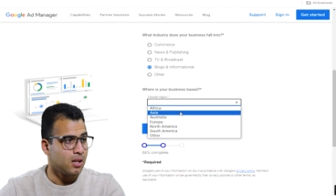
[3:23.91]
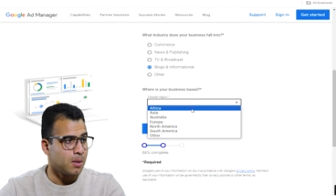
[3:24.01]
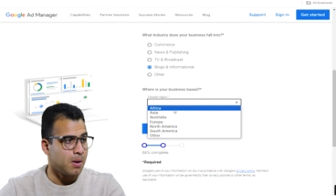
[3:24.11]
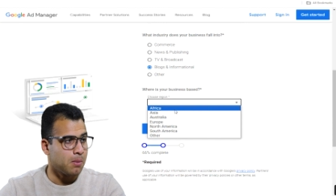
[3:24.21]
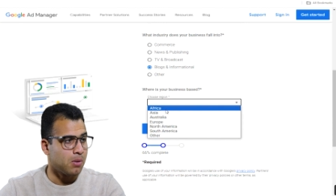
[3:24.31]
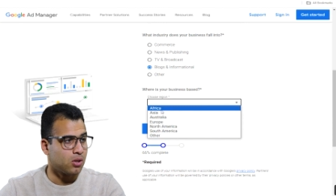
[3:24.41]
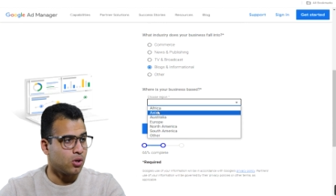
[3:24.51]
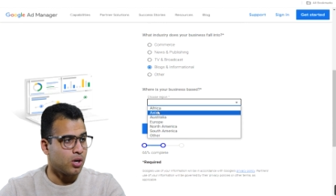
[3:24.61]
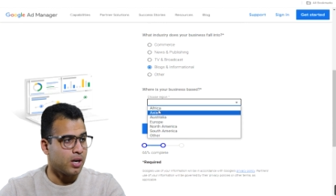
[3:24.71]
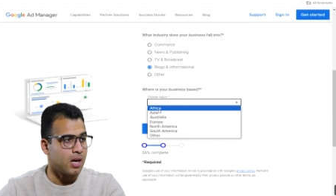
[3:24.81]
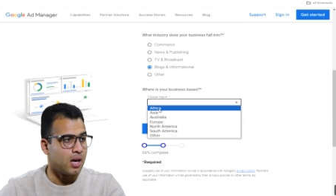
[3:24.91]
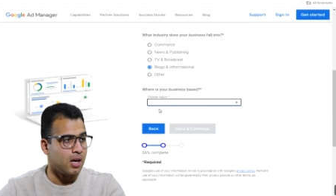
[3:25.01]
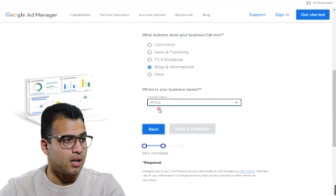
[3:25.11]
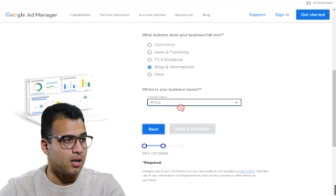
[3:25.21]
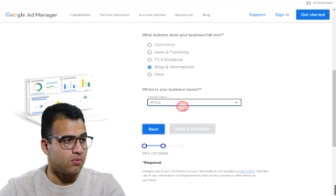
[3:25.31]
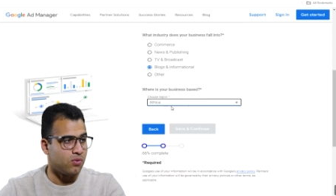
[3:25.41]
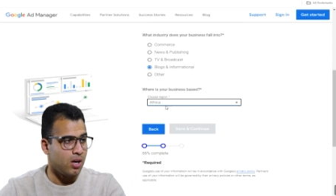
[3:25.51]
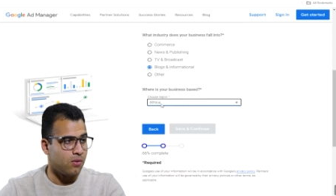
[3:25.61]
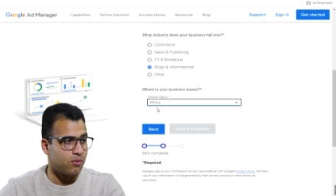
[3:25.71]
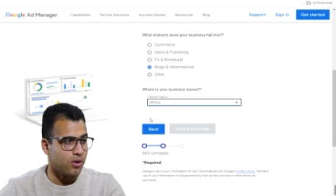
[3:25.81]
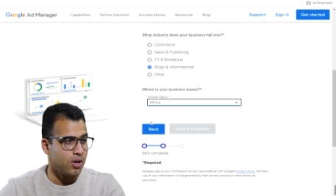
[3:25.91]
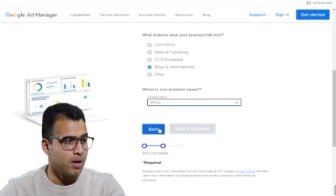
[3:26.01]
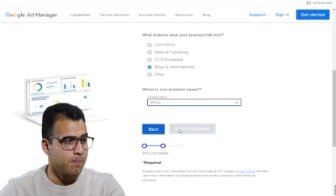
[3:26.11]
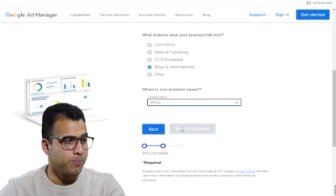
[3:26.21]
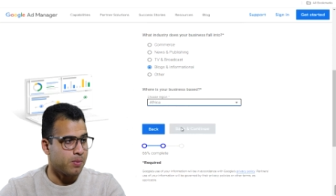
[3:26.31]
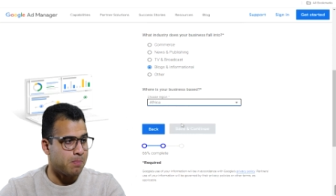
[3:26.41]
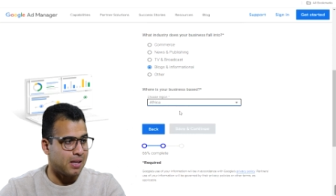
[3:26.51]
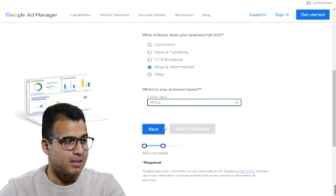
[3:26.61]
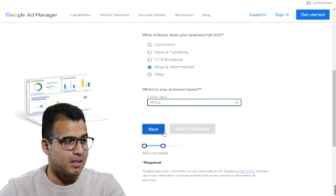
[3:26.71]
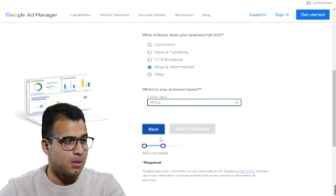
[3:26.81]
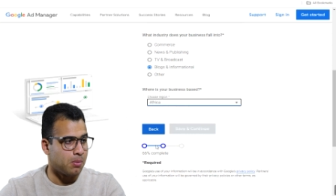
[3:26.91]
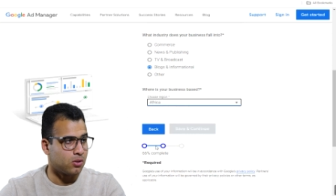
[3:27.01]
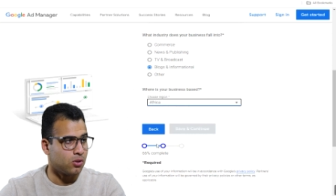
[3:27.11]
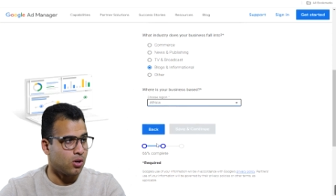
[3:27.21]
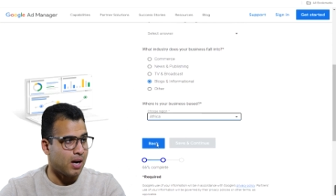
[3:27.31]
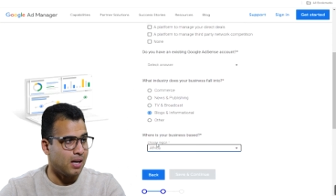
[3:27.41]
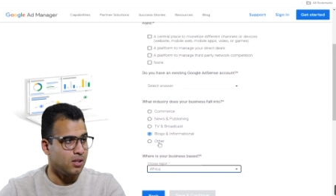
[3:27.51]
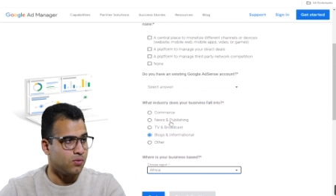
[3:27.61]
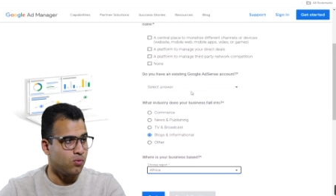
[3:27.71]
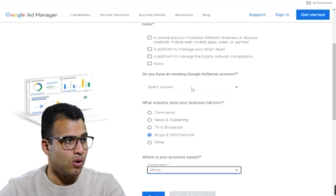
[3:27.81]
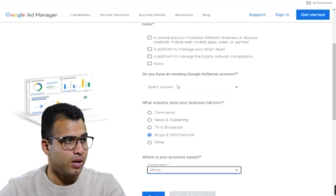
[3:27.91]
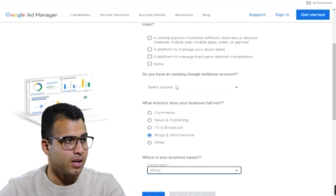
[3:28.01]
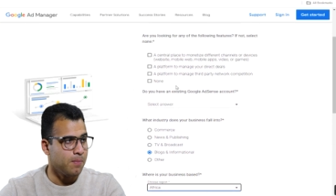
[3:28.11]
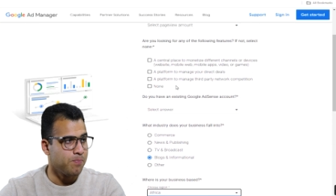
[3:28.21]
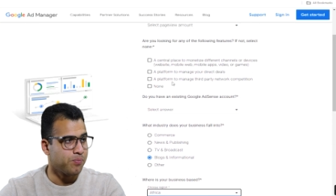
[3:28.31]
طبعا بختار هنا آه، في افريقيا بعد كده بختار عندي فوق هنا